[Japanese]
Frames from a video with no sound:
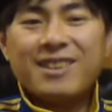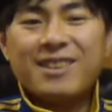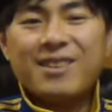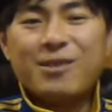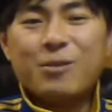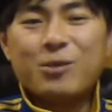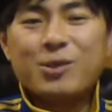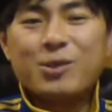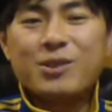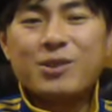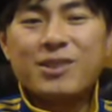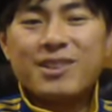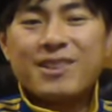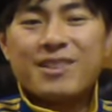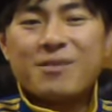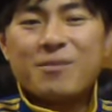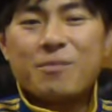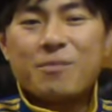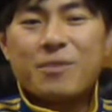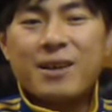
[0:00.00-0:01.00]
面白い
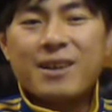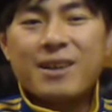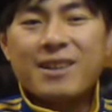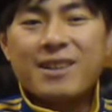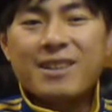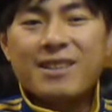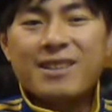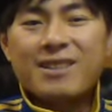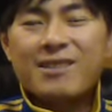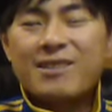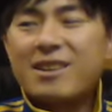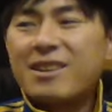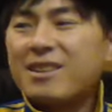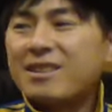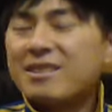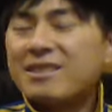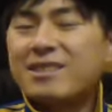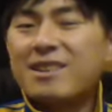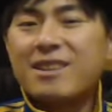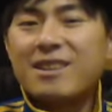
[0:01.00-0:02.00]
馬鹿げてる話
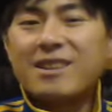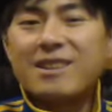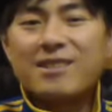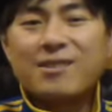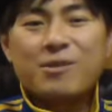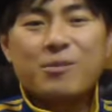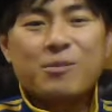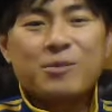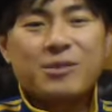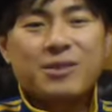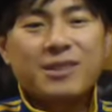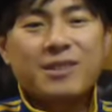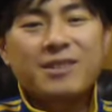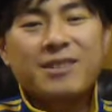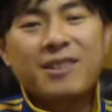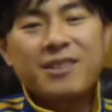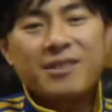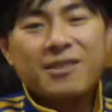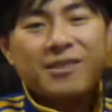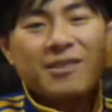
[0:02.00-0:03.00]
だなと思うんですけ
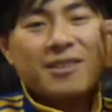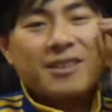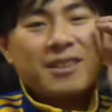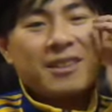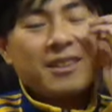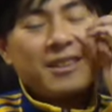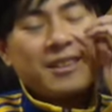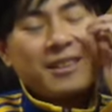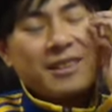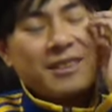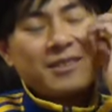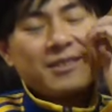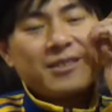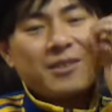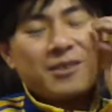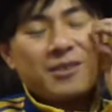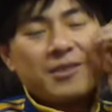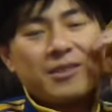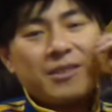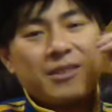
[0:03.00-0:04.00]
どそ
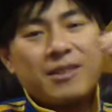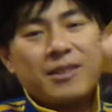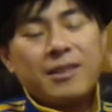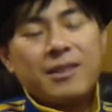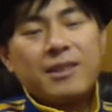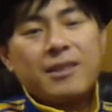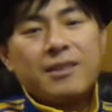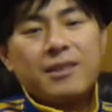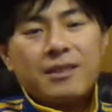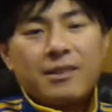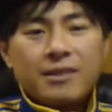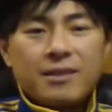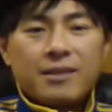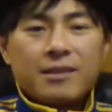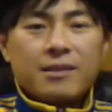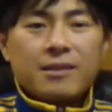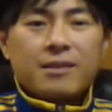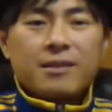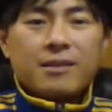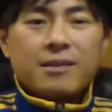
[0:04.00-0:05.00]
の
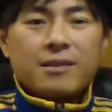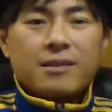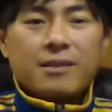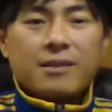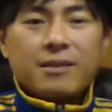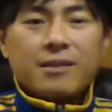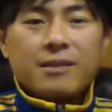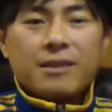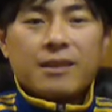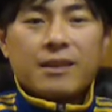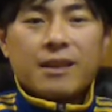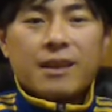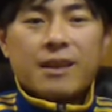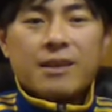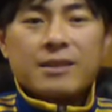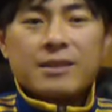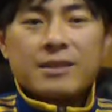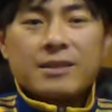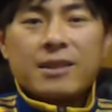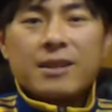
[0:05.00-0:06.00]
何
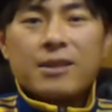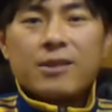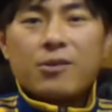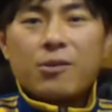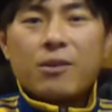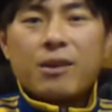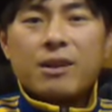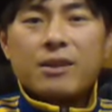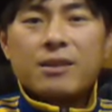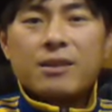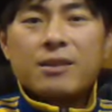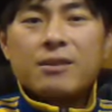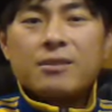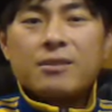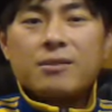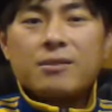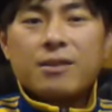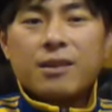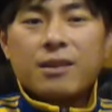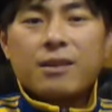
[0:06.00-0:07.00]
しか弱いですよ
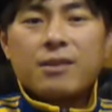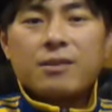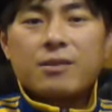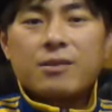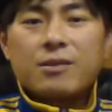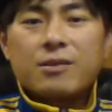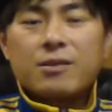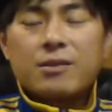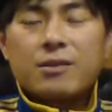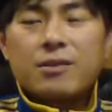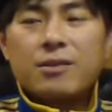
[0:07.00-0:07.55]
ねその